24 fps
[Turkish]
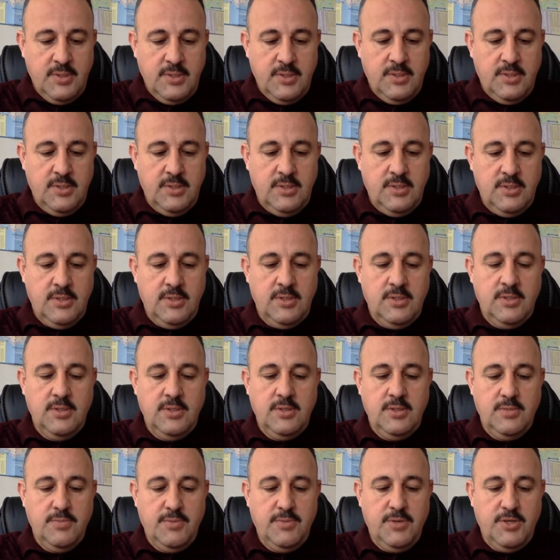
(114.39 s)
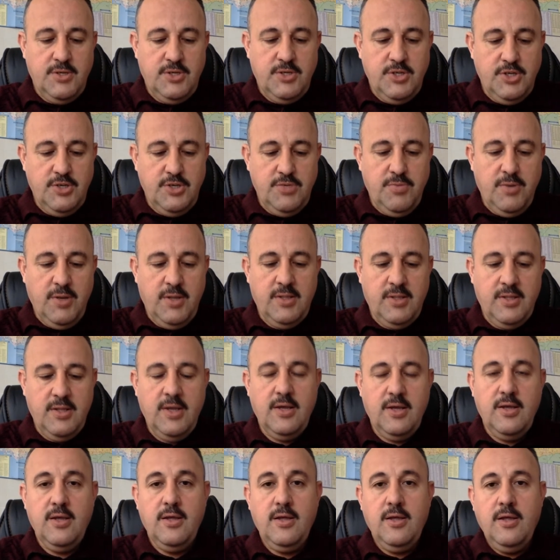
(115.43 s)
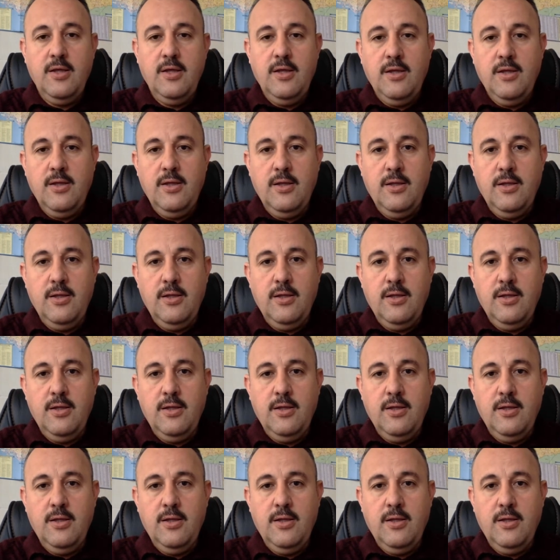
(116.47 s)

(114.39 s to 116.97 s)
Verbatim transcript: Ee, beşinci madde e,